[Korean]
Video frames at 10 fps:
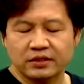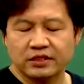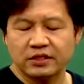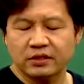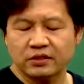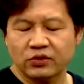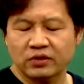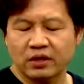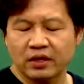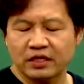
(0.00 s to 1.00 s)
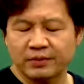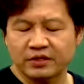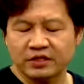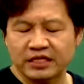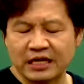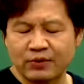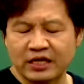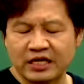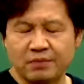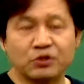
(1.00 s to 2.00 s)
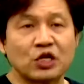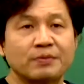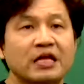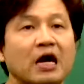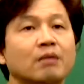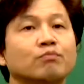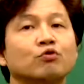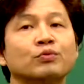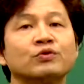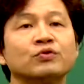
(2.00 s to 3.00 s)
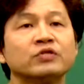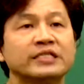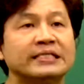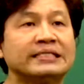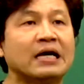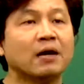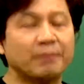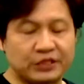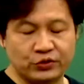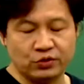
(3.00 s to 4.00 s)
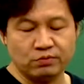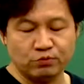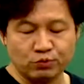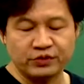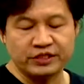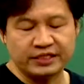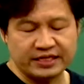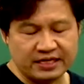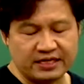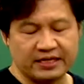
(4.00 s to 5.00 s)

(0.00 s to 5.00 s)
지역적으로 특화되면서 세 번에 된위줄입니다 부분 시장 밑줄, 부분 시장.